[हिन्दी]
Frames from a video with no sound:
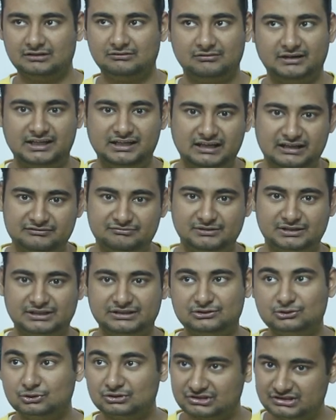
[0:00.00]
वाइल्ड लाइफ में
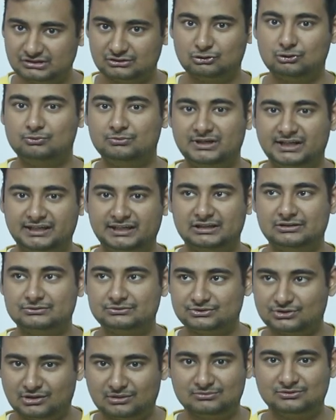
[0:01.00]
कहीं खुद से घूमने गया
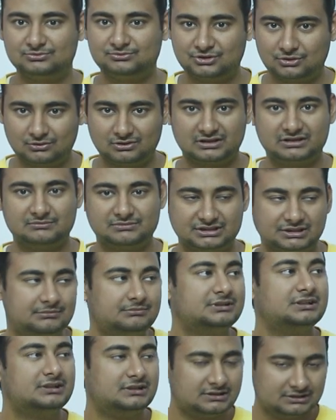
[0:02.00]
हूँ जॉब छोड़ के
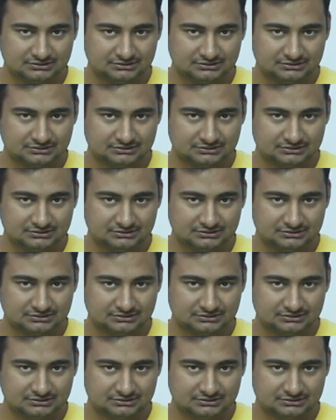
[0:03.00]
मतलब